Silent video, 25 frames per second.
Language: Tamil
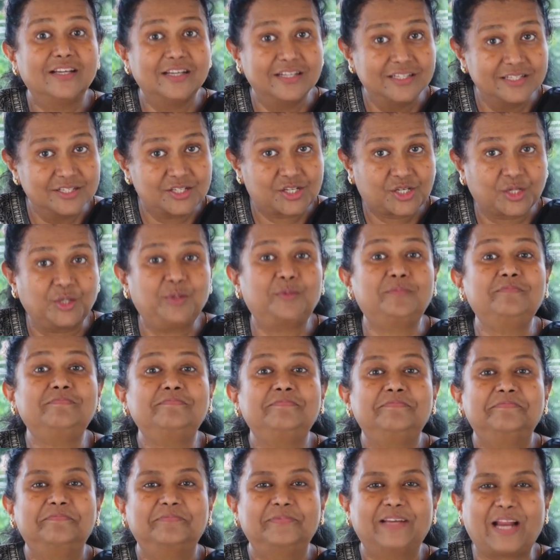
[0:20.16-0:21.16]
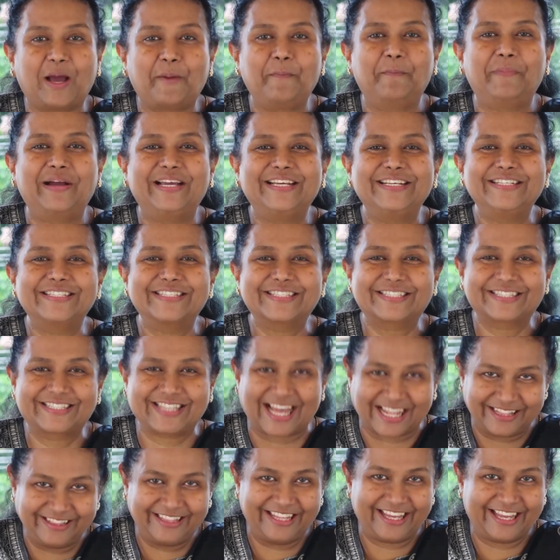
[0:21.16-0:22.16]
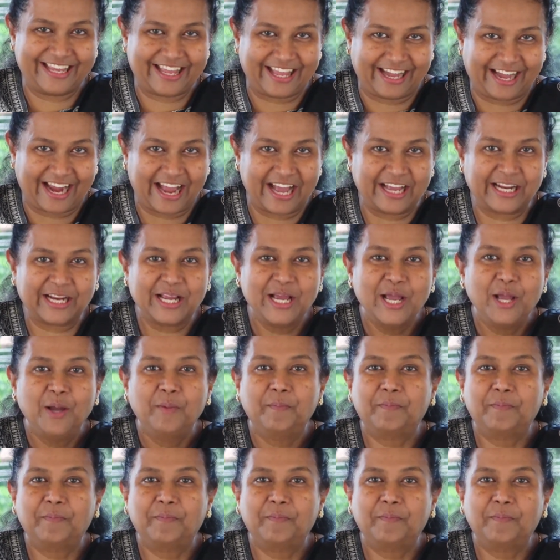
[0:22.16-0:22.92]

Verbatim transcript: இன்றும் நம்மை சந்திக்கிறார்